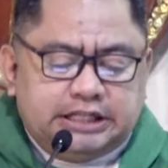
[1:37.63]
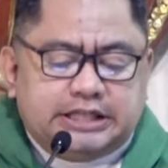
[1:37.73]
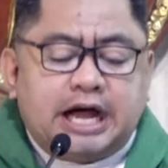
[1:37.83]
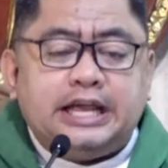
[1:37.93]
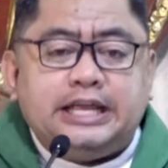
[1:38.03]

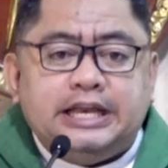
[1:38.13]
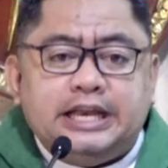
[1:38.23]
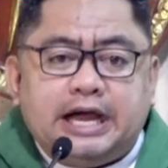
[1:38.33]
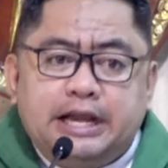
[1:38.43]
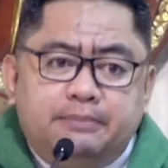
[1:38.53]
dahil
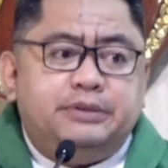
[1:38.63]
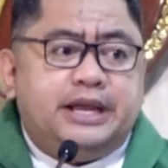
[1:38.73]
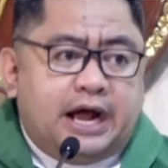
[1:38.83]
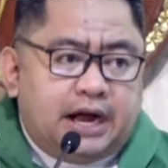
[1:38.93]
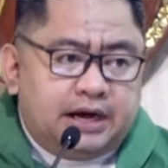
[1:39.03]
alam
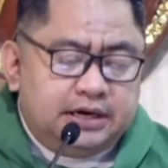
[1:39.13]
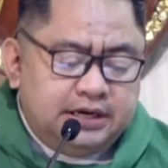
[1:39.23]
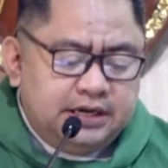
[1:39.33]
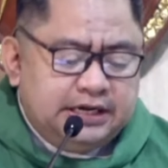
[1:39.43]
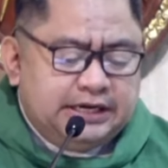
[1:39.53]
niya
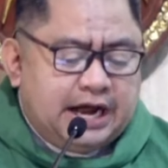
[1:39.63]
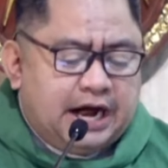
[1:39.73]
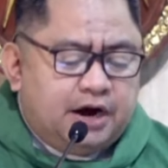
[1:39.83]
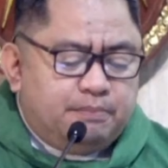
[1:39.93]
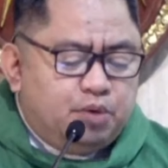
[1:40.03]
na
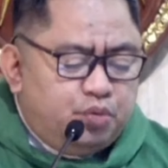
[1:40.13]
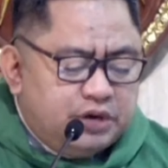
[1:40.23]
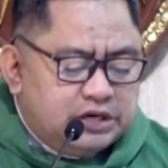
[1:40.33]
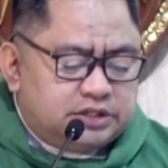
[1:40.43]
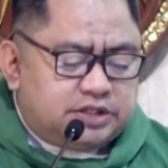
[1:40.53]
ang
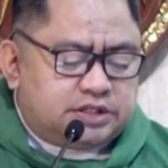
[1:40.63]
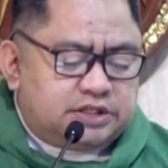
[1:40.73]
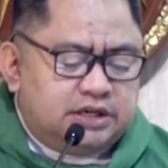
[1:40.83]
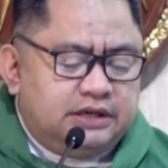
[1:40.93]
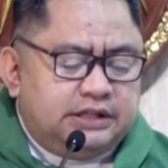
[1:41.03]

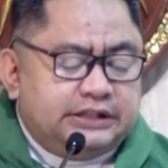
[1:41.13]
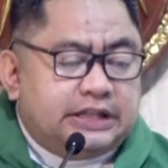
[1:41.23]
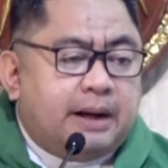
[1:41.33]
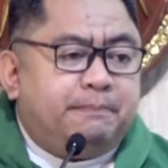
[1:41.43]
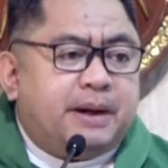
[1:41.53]
buwis
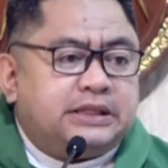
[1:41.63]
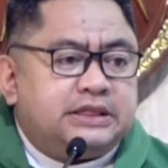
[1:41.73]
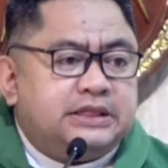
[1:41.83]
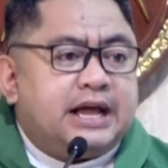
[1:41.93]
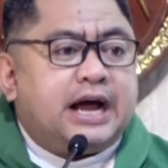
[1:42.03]
dapat
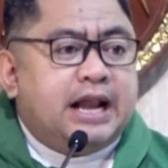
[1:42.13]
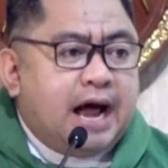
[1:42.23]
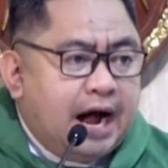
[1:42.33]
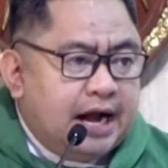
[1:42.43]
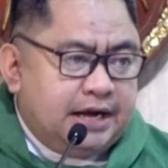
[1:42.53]

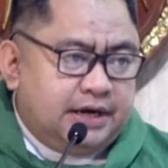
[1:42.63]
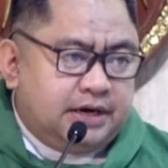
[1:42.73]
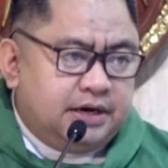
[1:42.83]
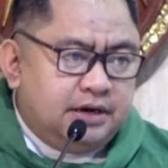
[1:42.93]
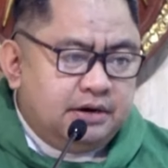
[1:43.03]
nakalaan
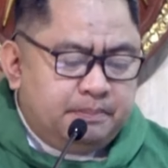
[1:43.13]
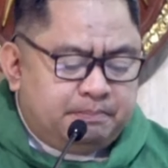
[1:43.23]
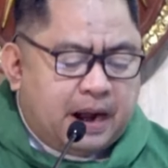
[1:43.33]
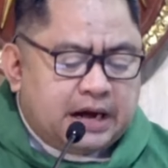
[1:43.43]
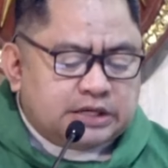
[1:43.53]

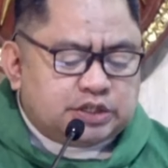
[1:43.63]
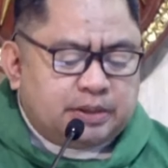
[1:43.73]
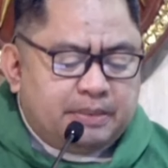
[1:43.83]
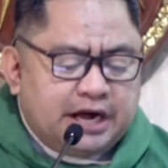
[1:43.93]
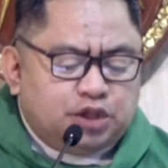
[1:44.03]
para sa
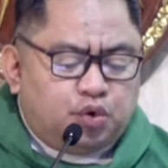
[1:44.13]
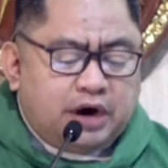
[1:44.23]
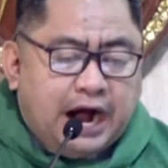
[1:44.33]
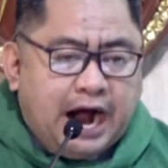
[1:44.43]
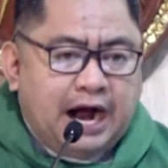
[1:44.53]
mga
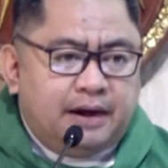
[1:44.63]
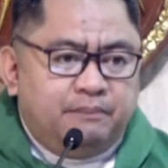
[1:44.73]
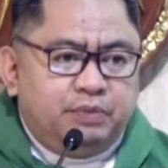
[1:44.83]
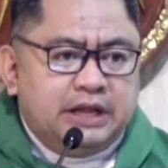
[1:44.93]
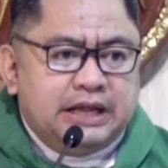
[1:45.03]
dukha
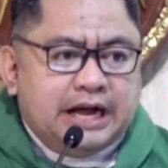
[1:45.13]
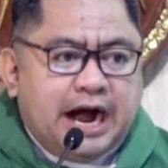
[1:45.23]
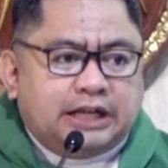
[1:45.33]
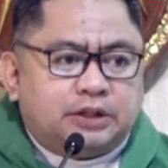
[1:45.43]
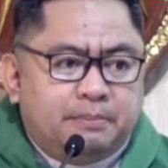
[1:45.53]

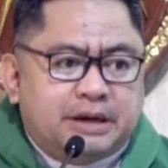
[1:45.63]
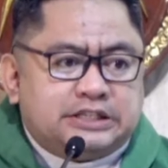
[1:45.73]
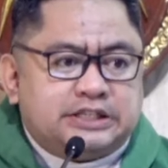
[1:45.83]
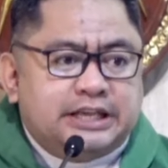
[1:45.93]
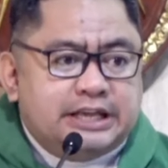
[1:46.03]
at
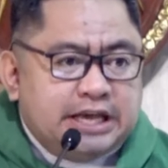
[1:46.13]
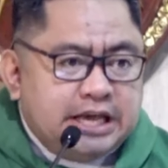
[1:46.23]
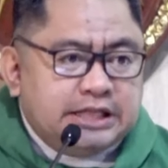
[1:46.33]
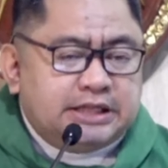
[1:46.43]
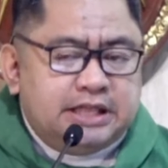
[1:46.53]
mas
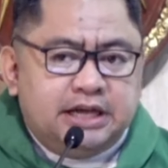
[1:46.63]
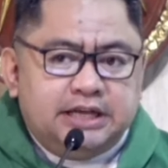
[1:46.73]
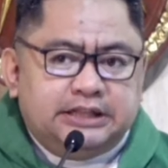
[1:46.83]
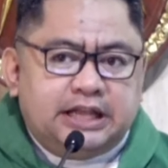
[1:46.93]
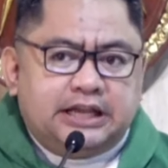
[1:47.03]
higit
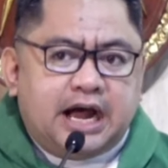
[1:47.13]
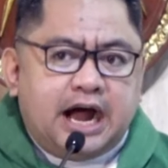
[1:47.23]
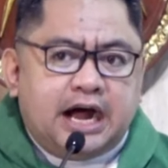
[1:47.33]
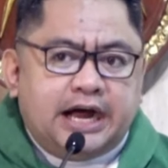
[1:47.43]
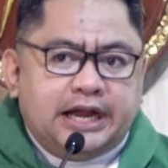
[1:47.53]
na
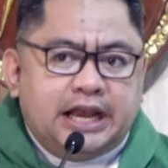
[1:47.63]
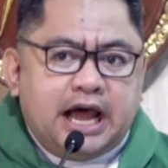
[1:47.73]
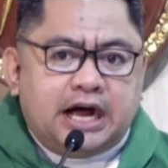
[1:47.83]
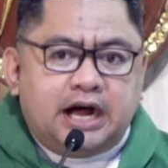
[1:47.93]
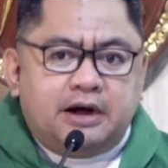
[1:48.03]

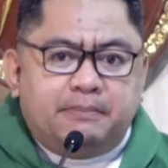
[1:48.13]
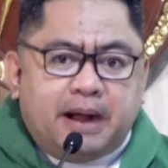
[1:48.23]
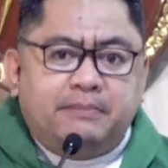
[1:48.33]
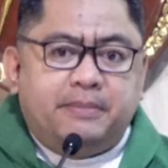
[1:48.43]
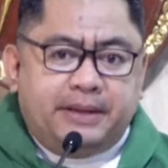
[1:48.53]
nangangailangang
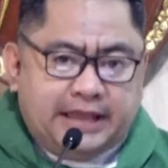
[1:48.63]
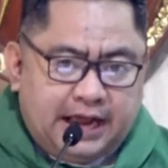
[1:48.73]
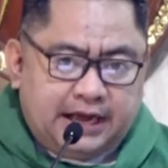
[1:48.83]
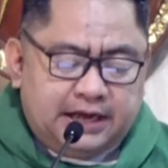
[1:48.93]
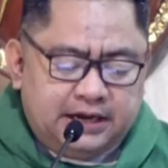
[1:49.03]

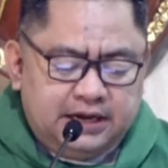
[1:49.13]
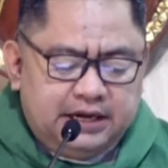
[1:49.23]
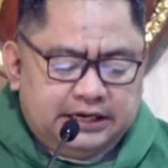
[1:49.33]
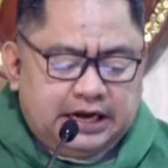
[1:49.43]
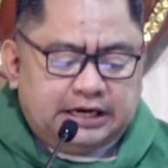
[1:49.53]
mamamayan
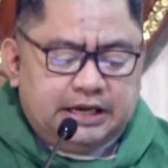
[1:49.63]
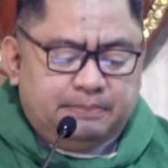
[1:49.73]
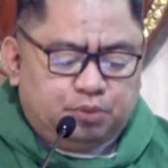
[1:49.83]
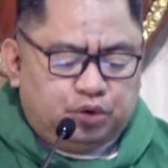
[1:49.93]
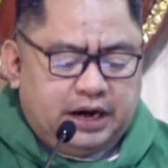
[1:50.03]
ng
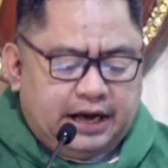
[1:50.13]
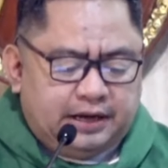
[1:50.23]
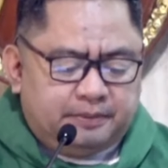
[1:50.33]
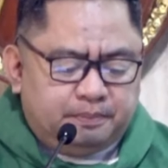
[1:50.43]
lipunan.